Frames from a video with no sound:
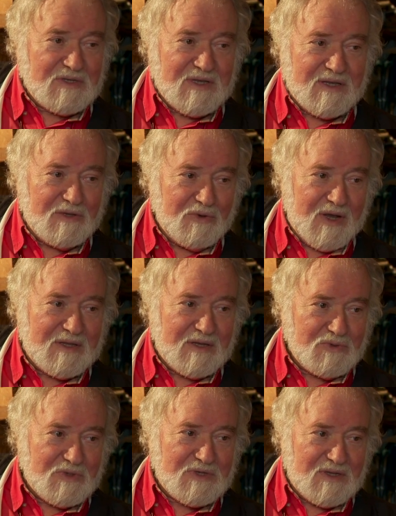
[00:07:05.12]
è stata donata a
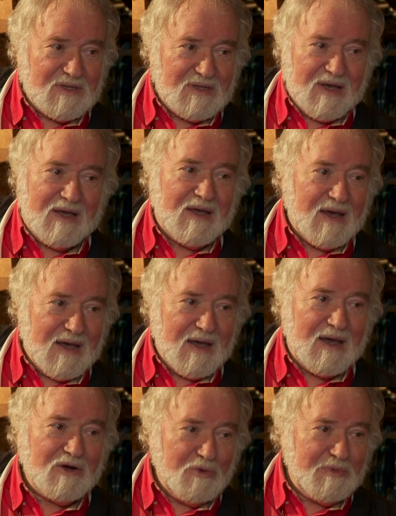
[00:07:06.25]
Sua Santità
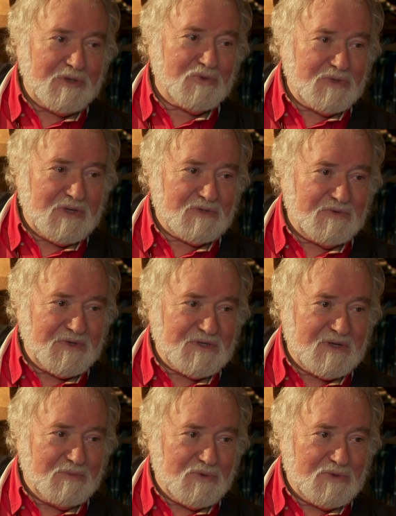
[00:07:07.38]
a nome di tutti i astrofisici
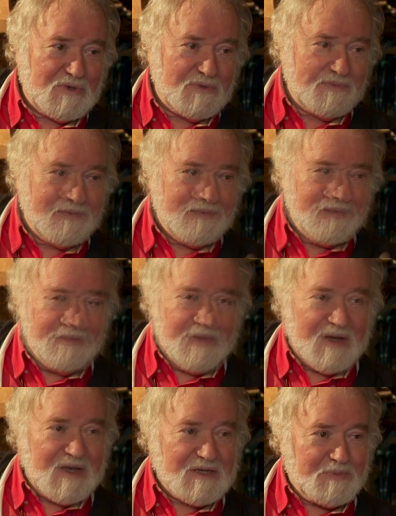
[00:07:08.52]
del mondo.
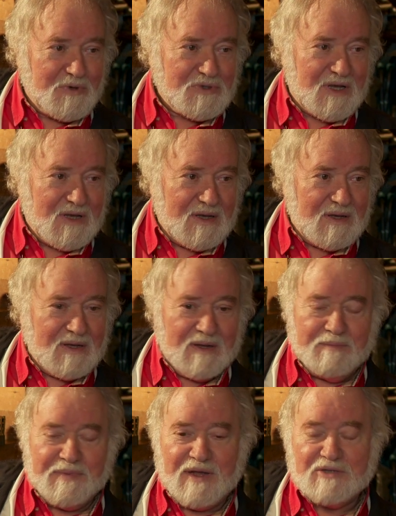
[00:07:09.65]
L'abbiamo riesposta
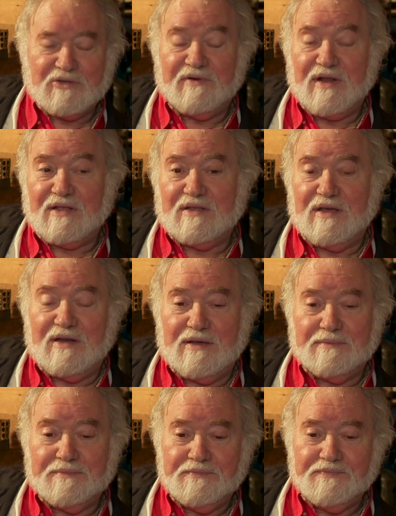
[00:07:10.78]
a Palazzo Valentini
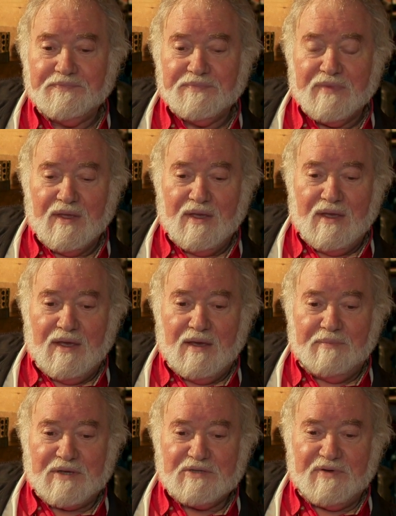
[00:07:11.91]

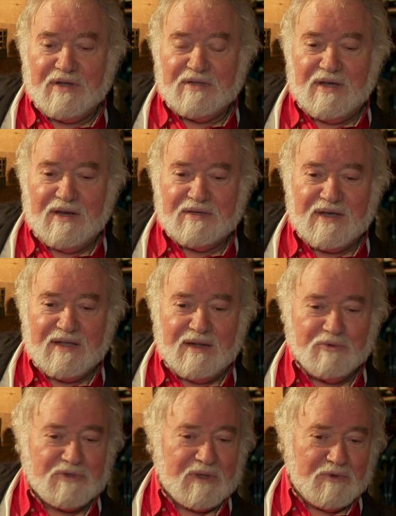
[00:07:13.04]
Passo Valentini è stata una
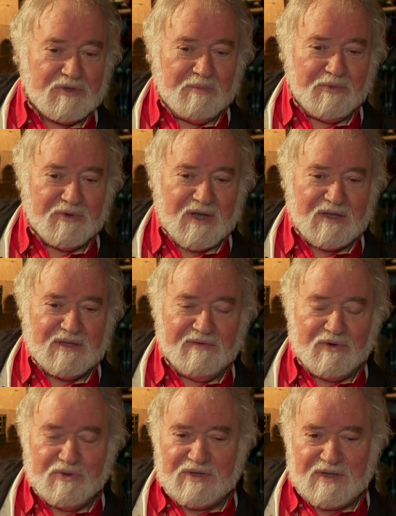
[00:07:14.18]
mostra molto importante
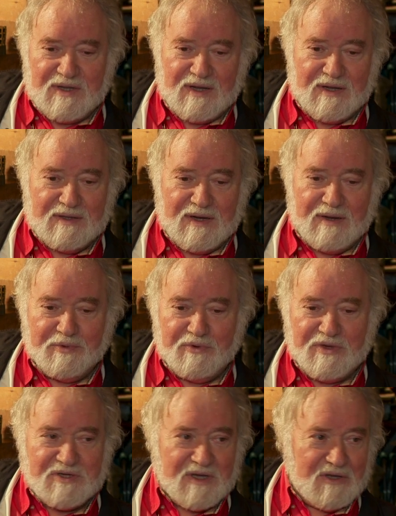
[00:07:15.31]
voluta da, dalla
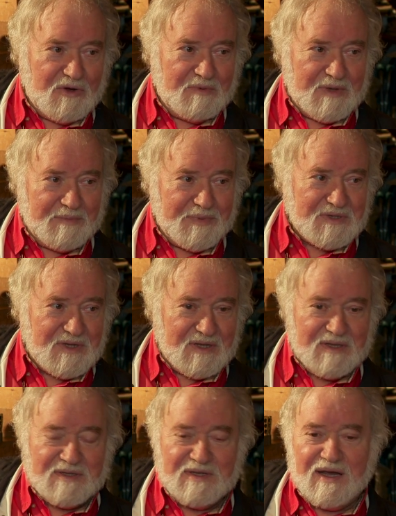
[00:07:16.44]
provincia di Roma, dal
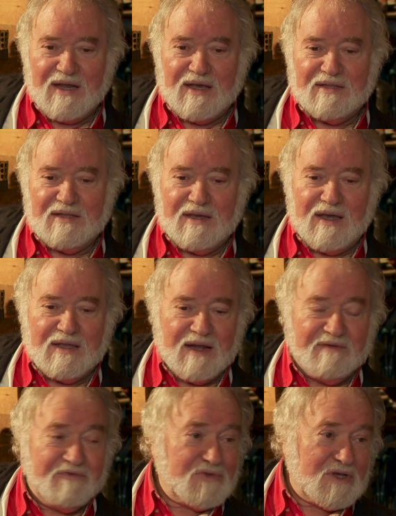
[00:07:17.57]
presidente Zingaretti e
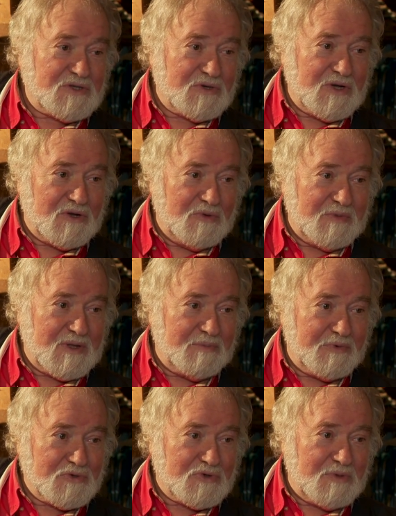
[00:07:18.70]
dalla Fondazione Roma del
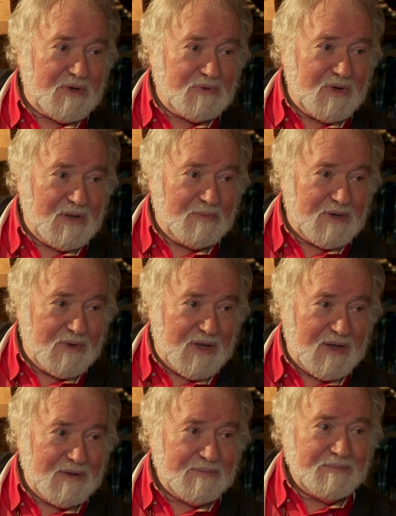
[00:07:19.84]
professor Emanuele
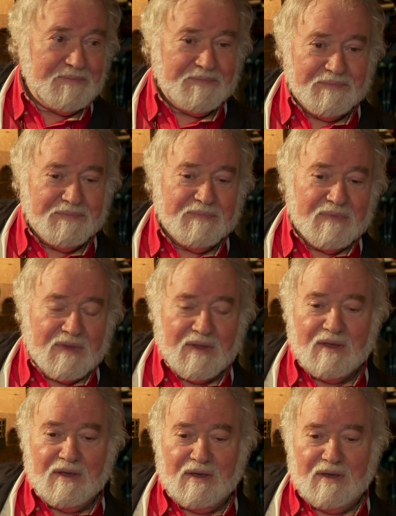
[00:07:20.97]
Emanuele,
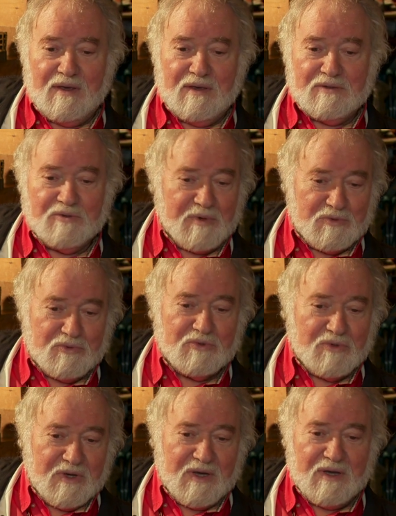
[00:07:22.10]
e
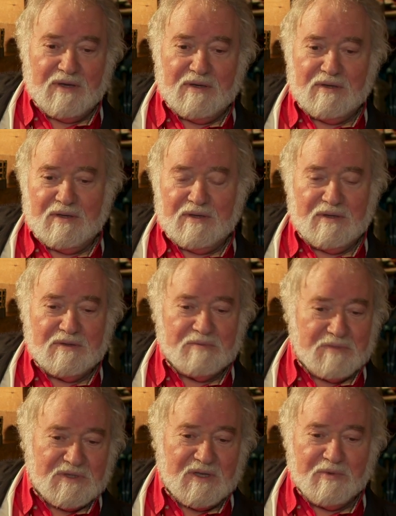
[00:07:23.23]
soprattutto che eh,
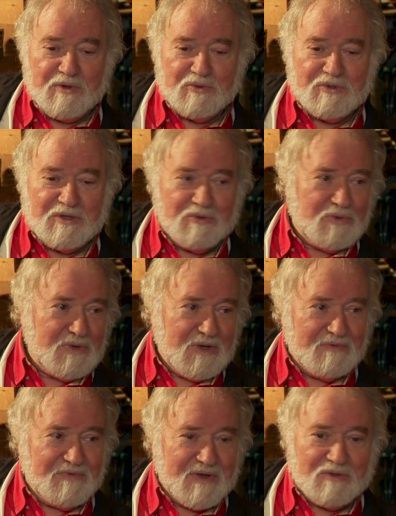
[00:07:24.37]
stimano tutti e due,
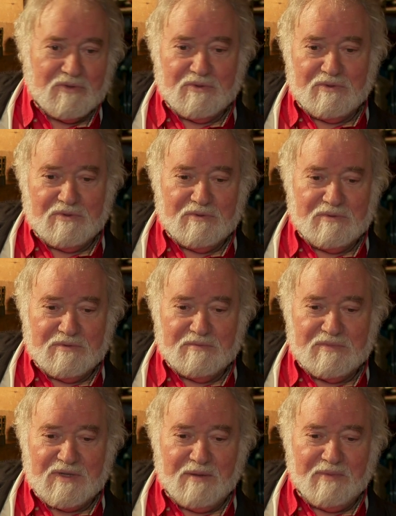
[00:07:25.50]
hanno fatto
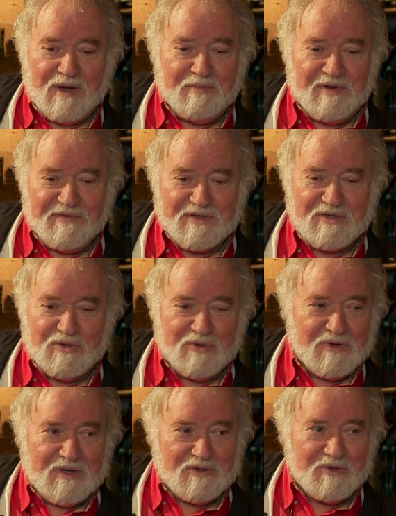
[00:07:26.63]
delle belle
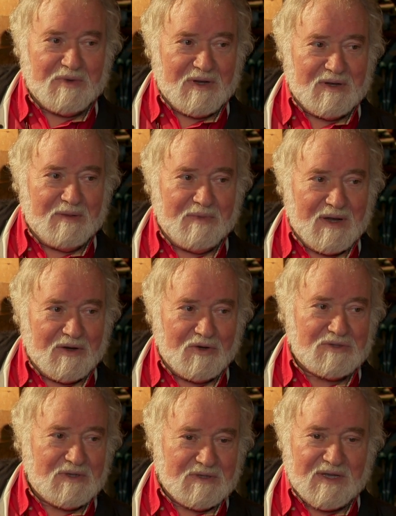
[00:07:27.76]
prefazioni, insomma una bella
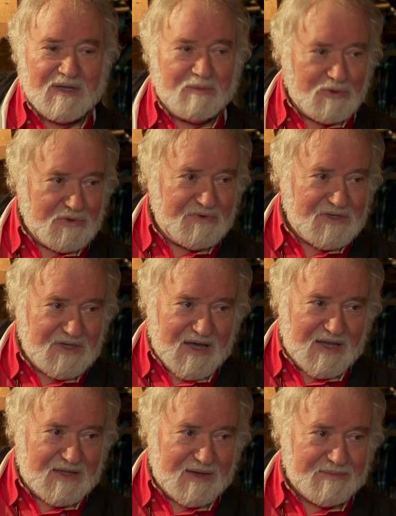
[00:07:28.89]
cosa, è stata molto
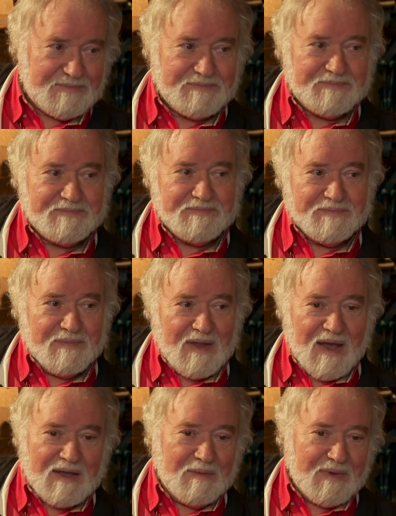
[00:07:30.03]
visitata
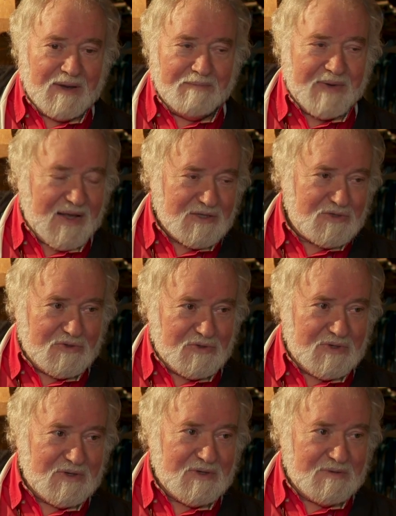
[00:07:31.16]
anche perché il
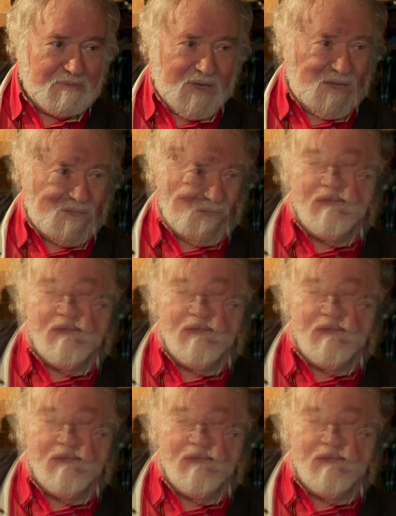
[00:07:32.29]
palazzo eh, merita.